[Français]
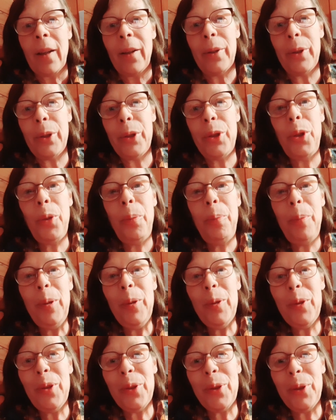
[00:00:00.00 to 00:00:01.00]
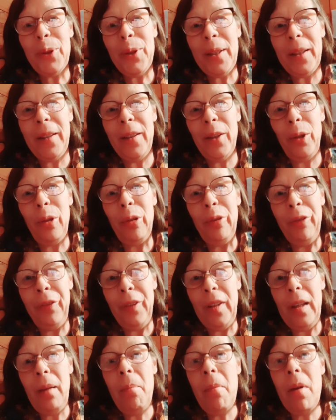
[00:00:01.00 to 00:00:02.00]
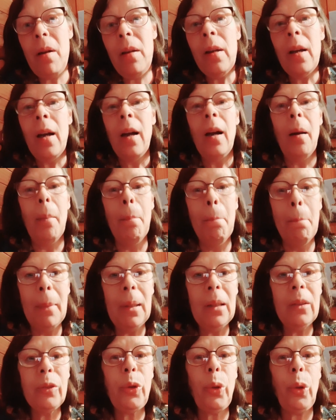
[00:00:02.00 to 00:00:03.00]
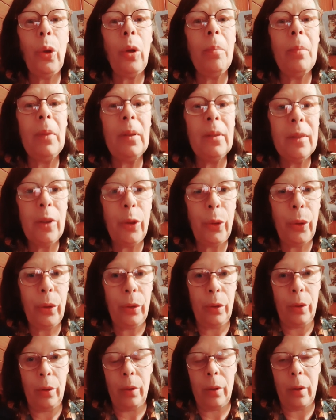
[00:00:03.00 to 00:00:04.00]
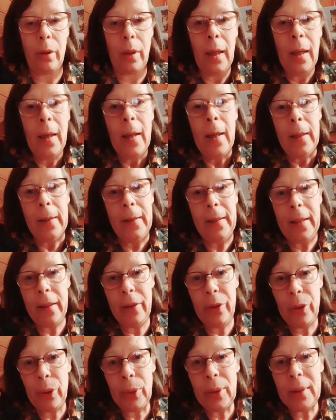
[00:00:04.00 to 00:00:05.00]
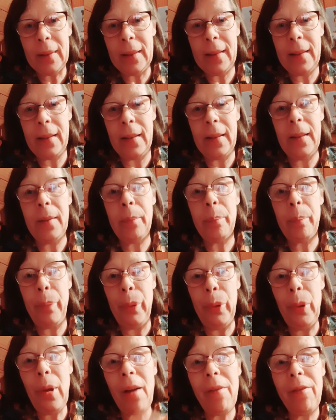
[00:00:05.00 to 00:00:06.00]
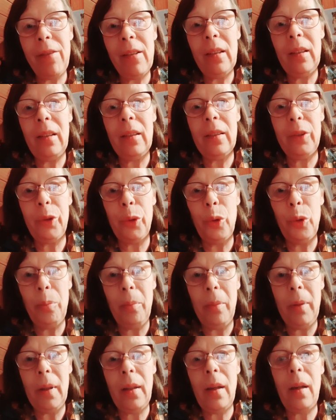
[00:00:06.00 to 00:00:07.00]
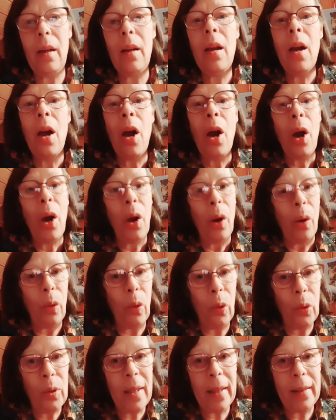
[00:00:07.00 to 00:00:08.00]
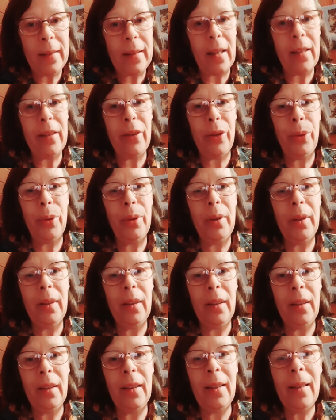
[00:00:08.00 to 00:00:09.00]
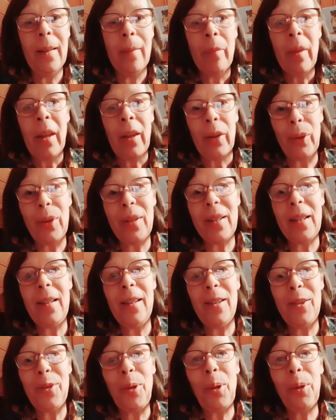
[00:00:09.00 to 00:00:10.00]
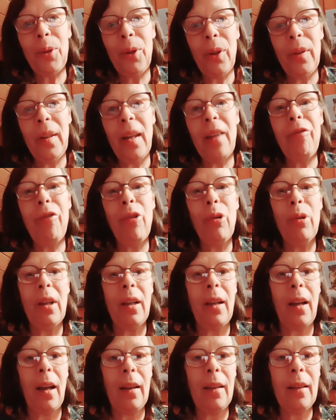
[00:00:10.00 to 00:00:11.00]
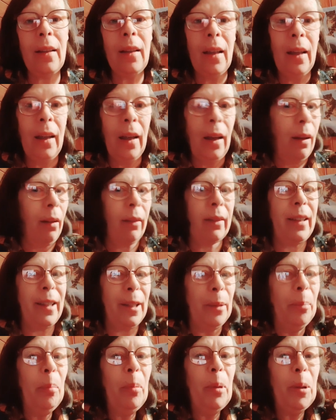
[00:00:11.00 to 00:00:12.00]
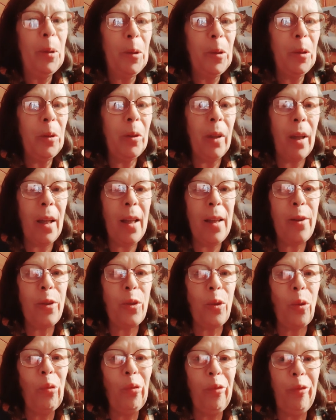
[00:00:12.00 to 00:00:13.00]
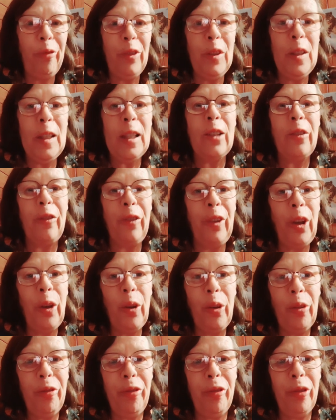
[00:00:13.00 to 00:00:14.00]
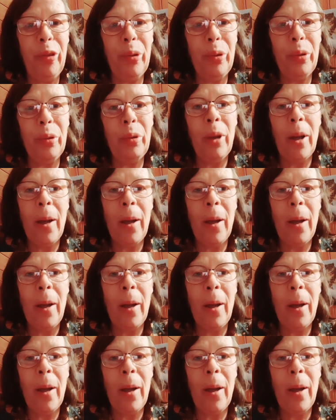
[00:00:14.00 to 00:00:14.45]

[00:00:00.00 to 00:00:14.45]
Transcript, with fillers: Je pense que c'est dans le film Menteur Menteur, qui est sorti peu avant l'an 2000 aux États-Unis. Donc c'est l'histoire d'un avocat qui ment et son fils fait un vœu